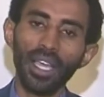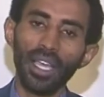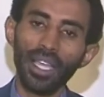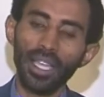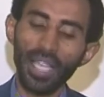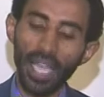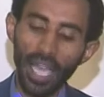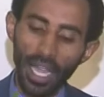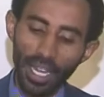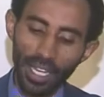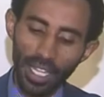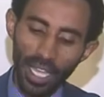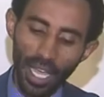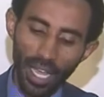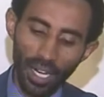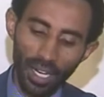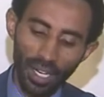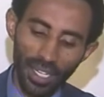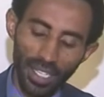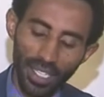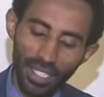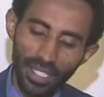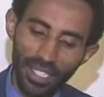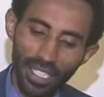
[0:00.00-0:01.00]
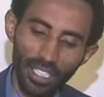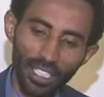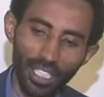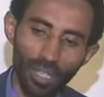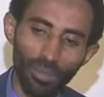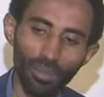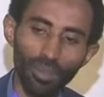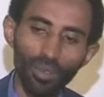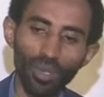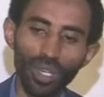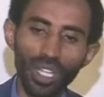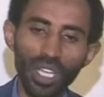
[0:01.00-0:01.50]
يعني رئيس
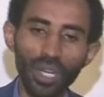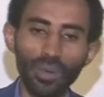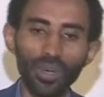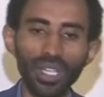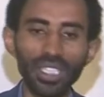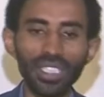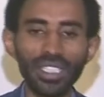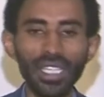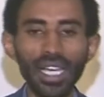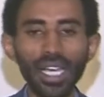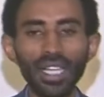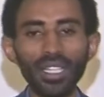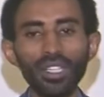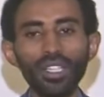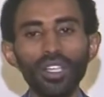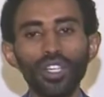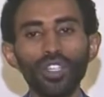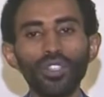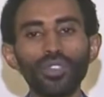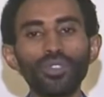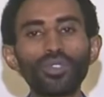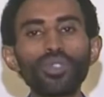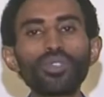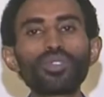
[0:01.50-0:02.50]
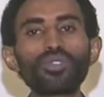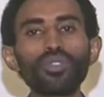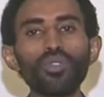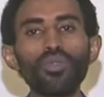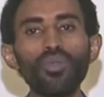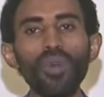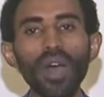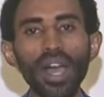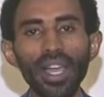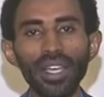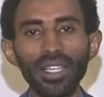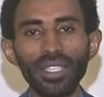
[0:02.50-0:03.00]
الجمهورية وجات جزء
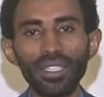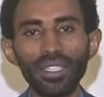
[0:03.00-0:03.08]
واحد